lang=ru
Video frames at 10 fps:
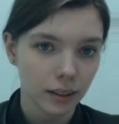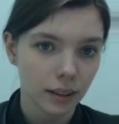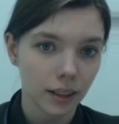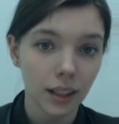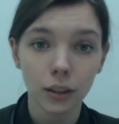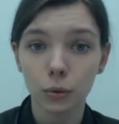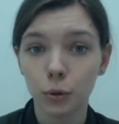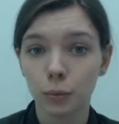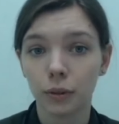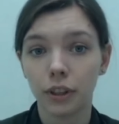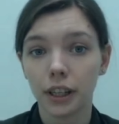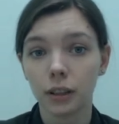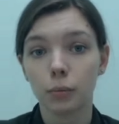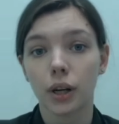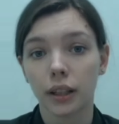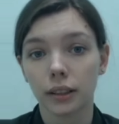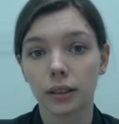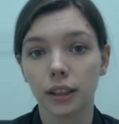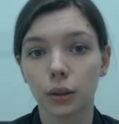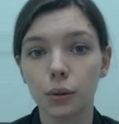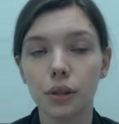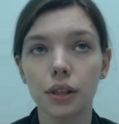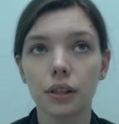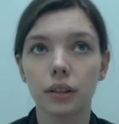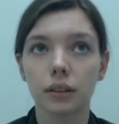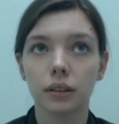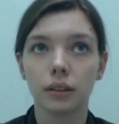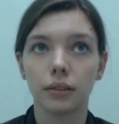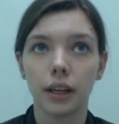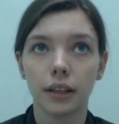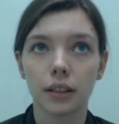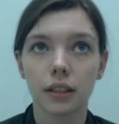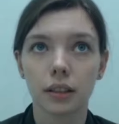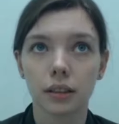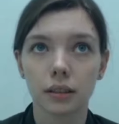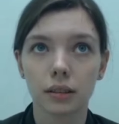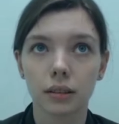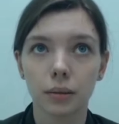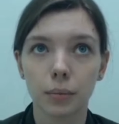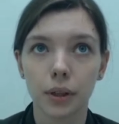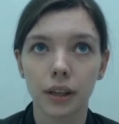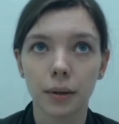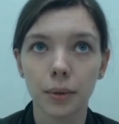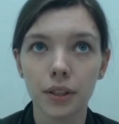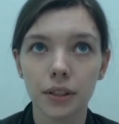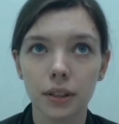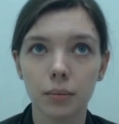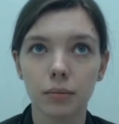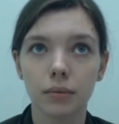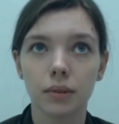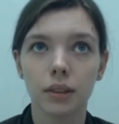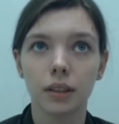Я думаю, повлиял брат, который является программистом,